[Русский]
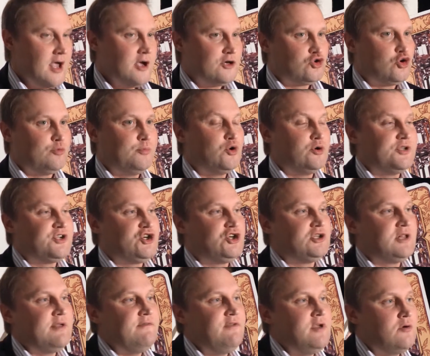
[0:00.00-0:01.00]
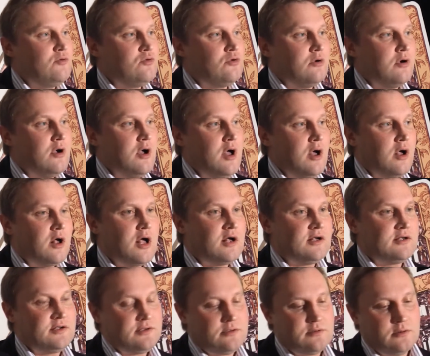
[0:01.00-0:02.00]
Чтобы человеку, как
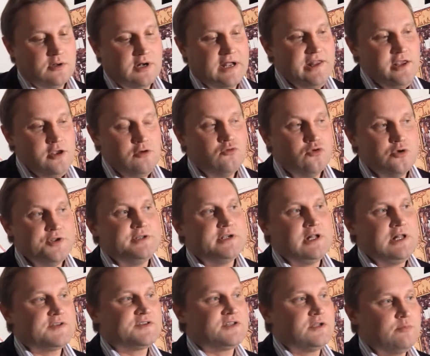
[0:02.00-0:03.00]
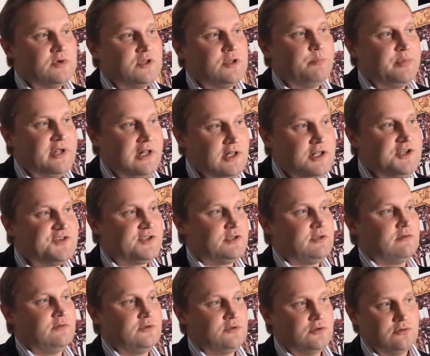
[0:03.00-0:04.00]
книгу, интересно было
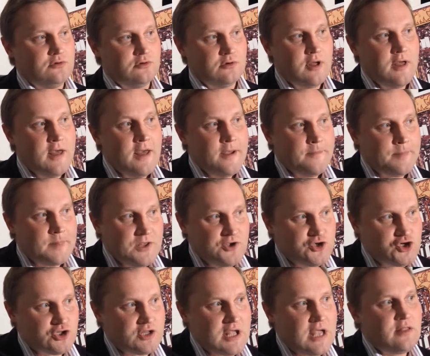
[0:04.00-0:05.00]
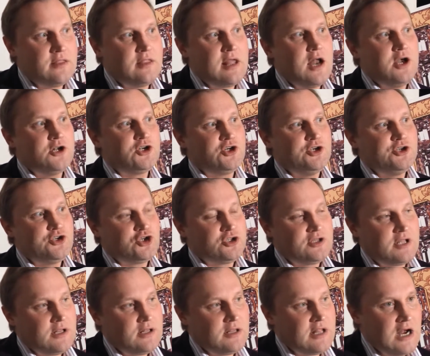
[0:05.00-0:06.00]
перелистывать ее и читать дальше, и
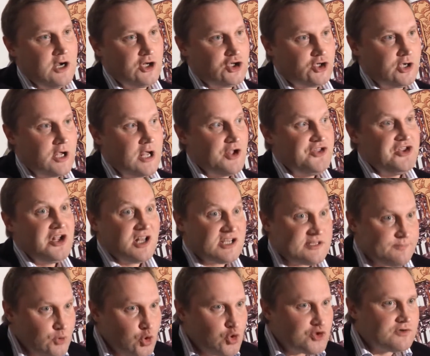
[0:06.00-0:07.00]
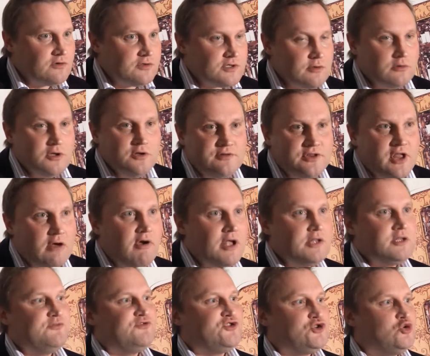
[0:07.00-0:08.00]
читать дальше. Не расплескивайте, не
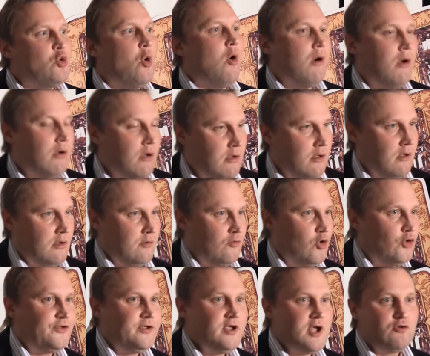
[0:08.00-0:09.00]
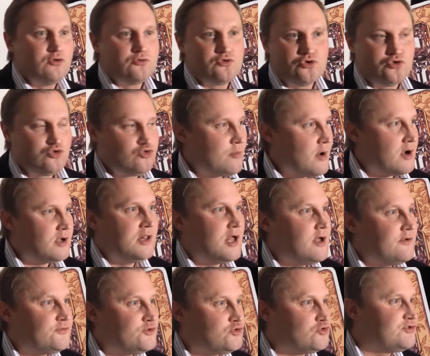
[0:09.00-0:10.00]
выдавайте все. Вот я вот что
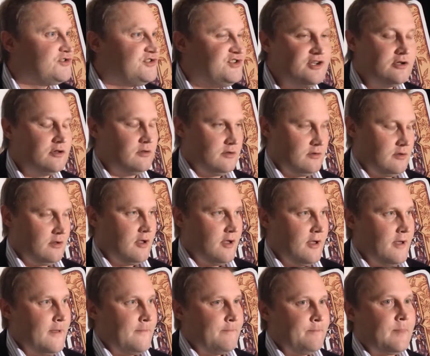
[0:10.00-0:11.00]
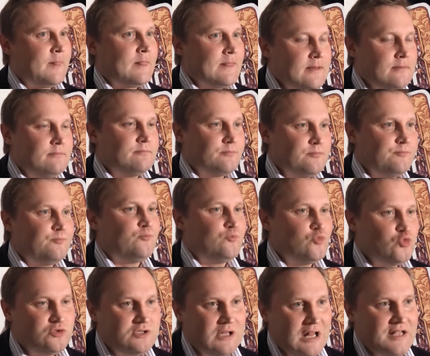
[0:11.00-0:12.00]
могла, все сделала.
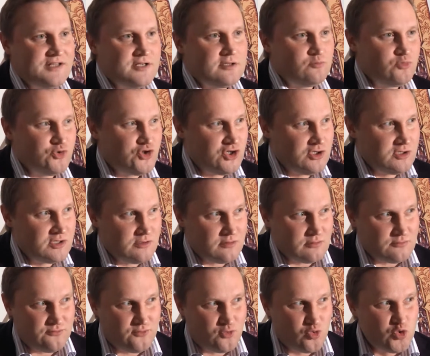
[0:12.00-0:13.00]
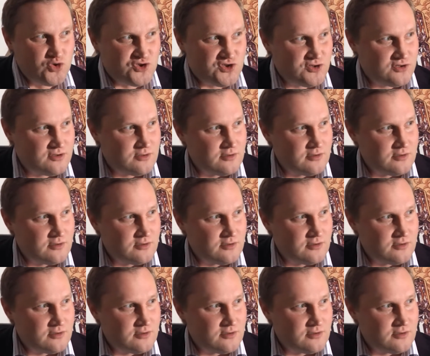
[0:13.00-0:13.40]
Утратит мужчина вкус.